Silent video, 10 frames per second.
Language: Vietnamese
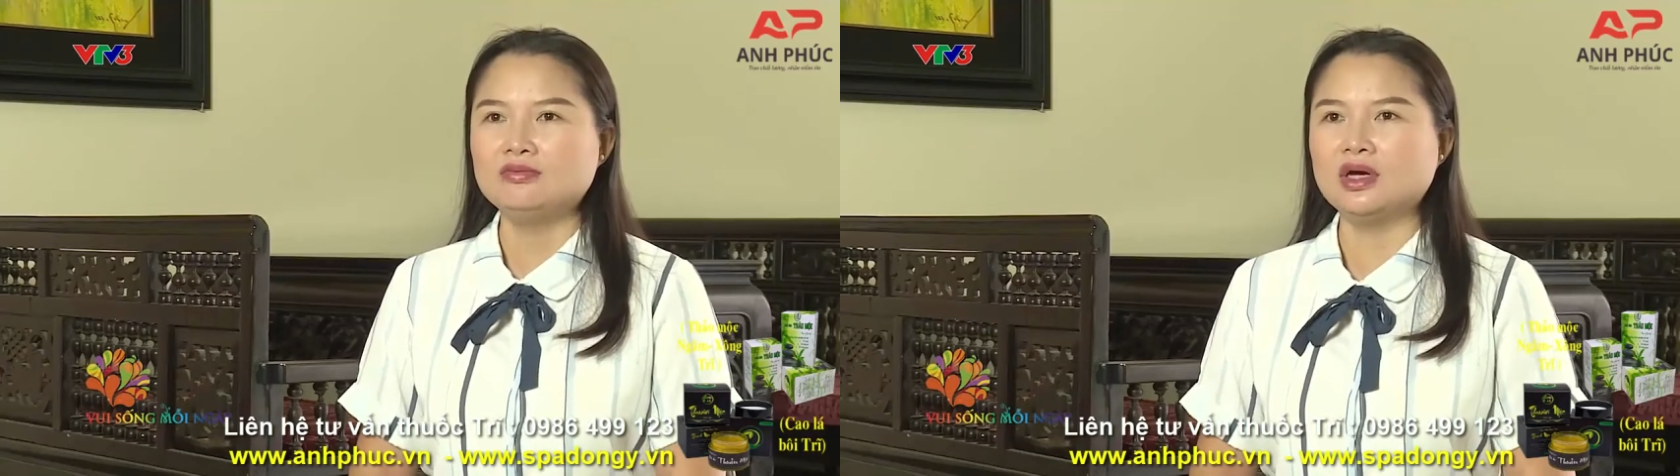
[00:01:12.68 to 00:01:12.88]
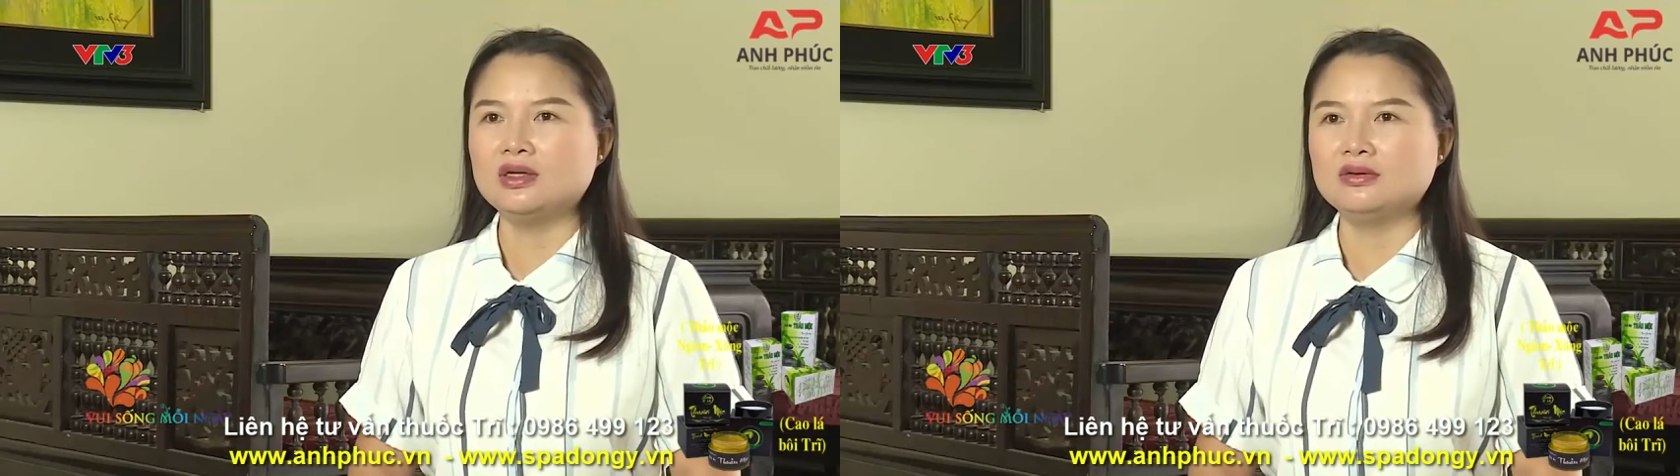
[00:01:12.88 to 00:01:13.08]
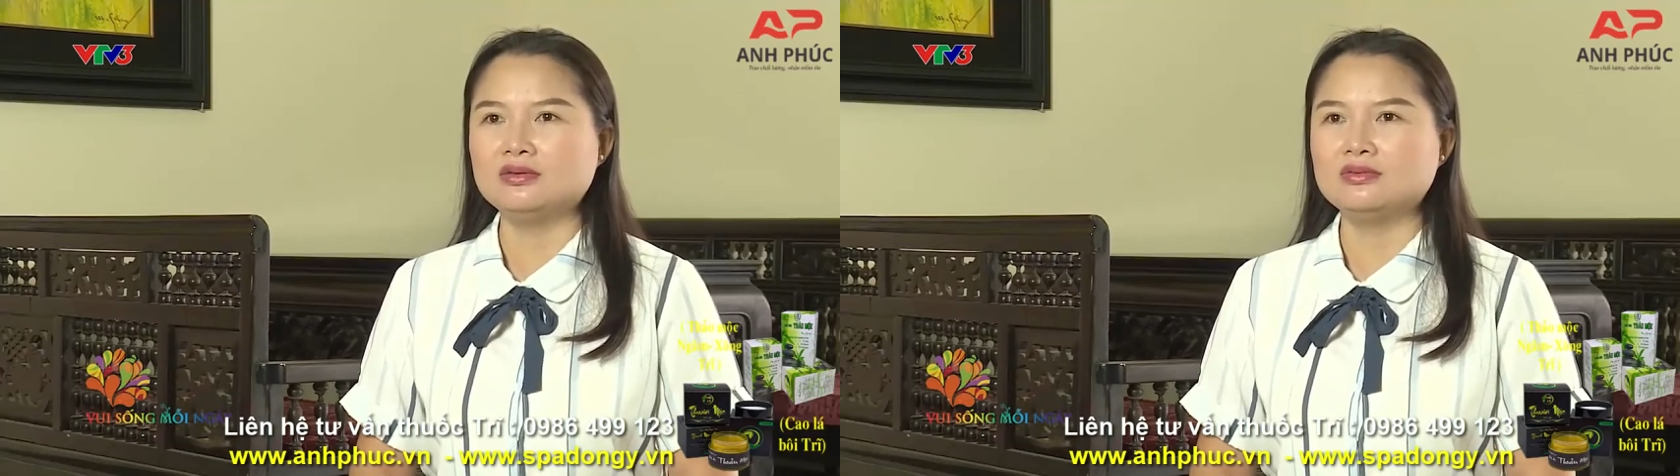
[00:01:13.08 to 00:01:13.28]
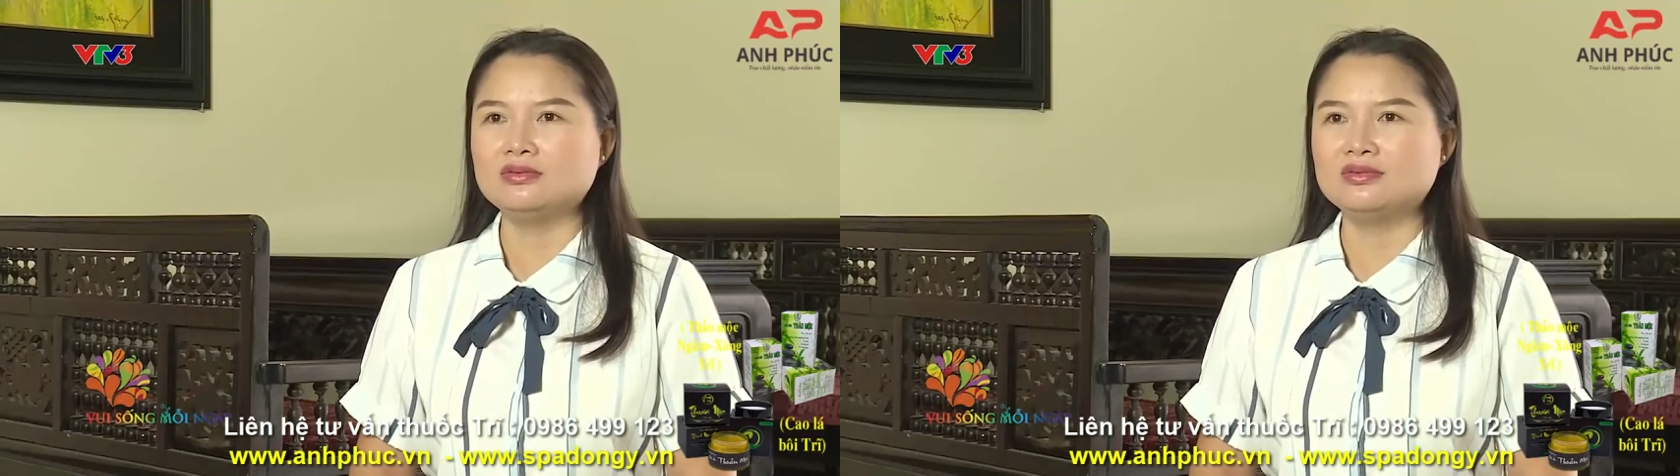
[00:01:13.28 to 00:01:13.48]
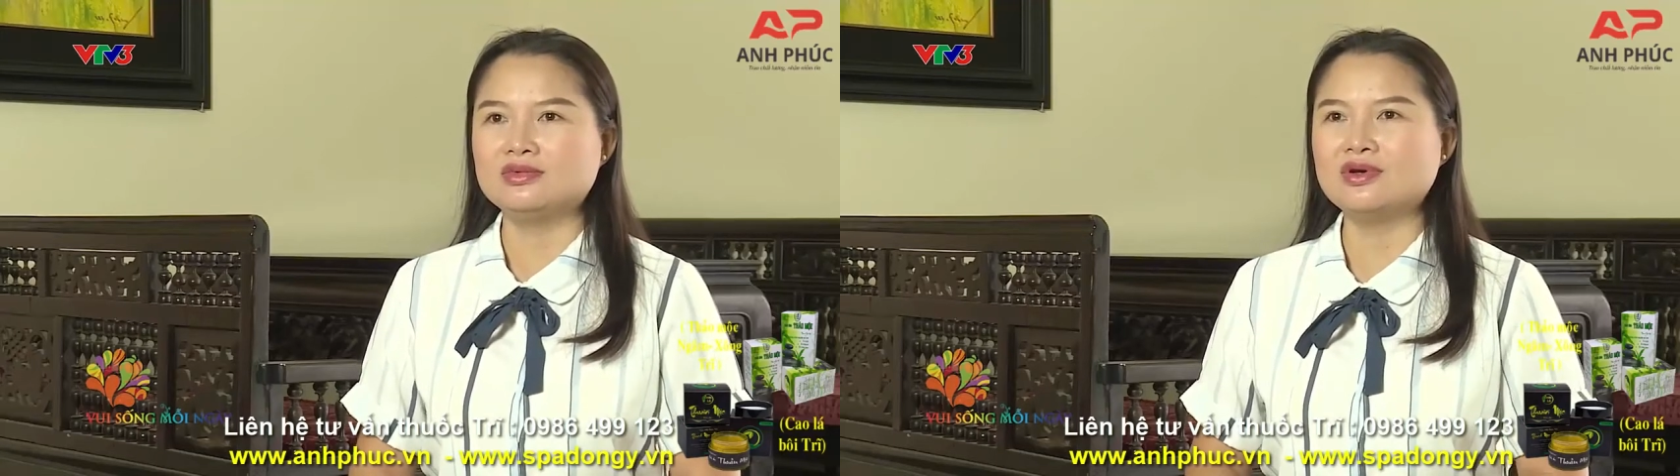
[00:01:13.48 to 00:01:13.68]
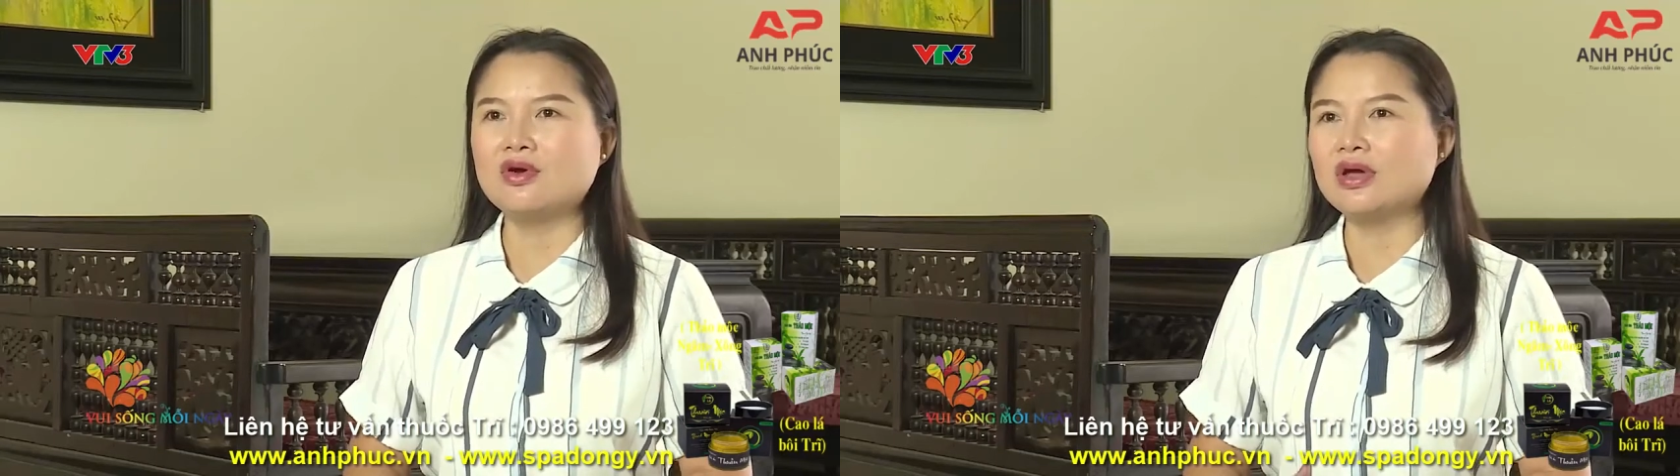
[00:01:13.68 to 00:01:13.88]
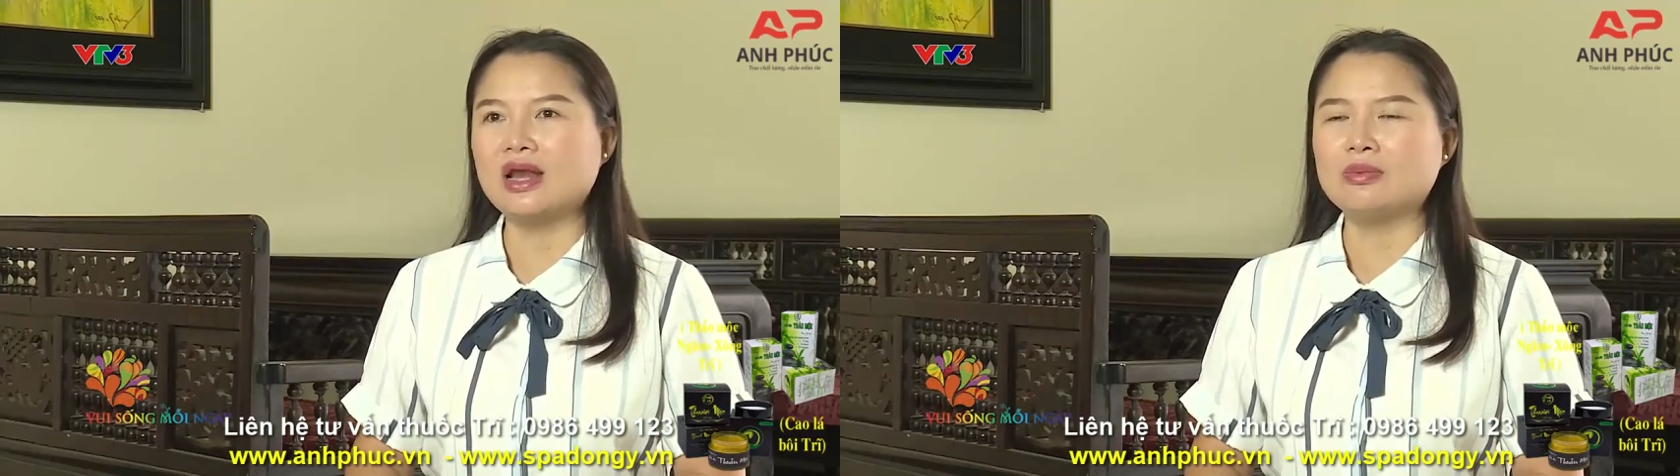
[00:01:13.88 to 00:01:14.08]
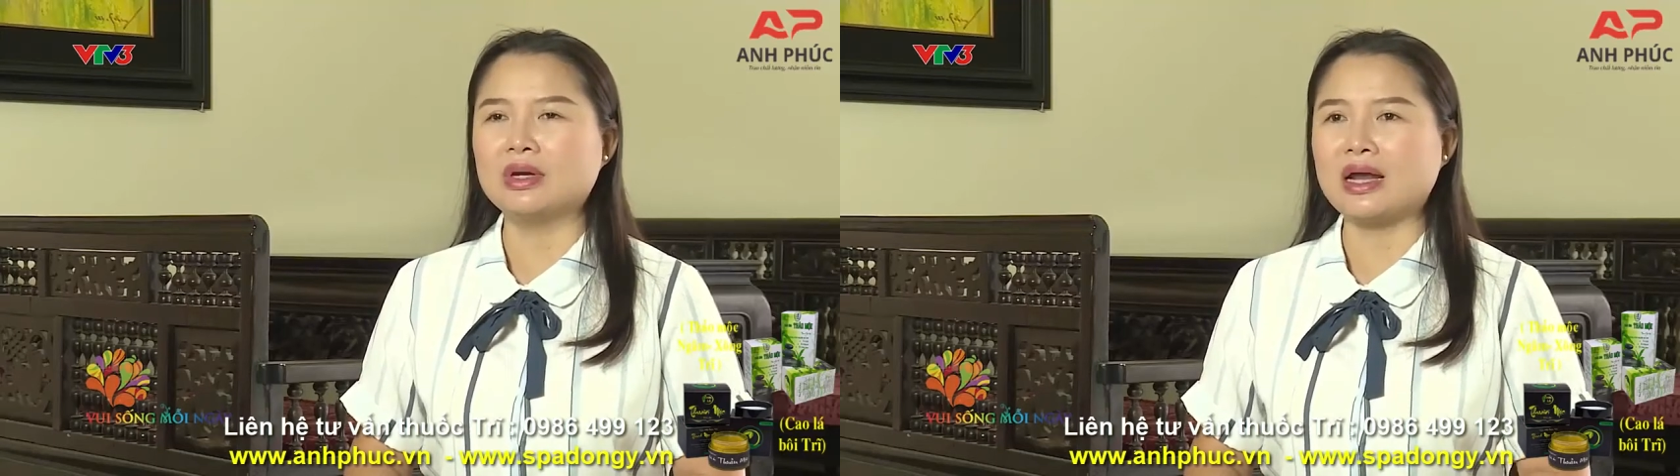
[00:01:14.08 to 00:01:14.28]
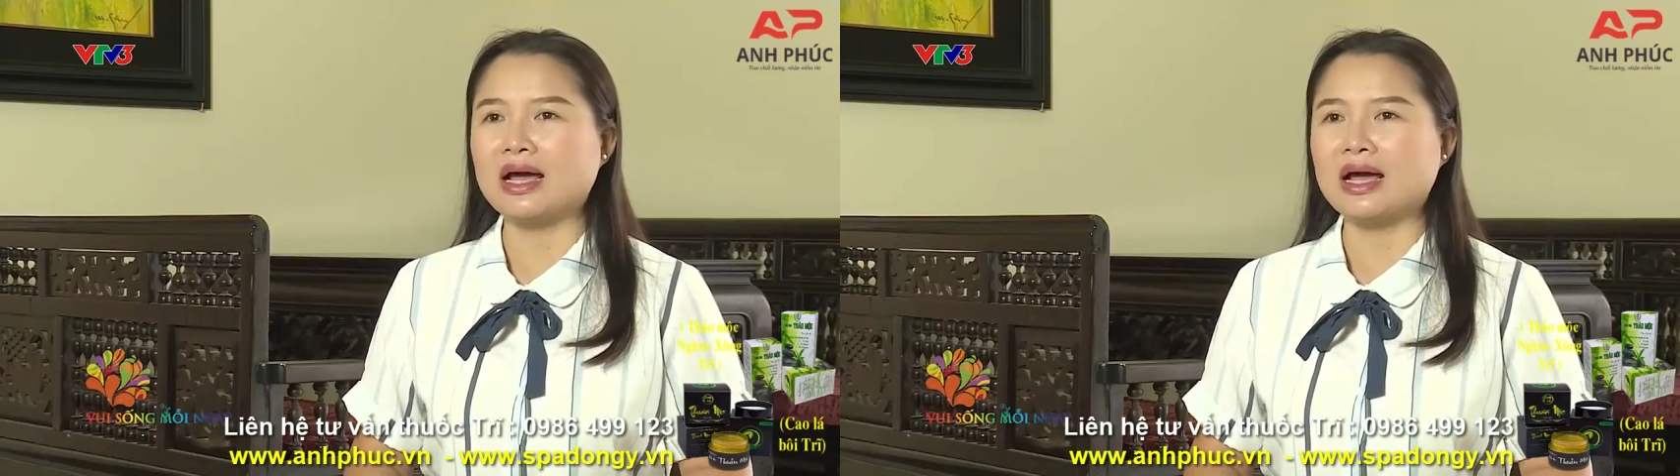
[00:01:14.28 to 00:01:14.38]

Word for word: mình đôi khi là mình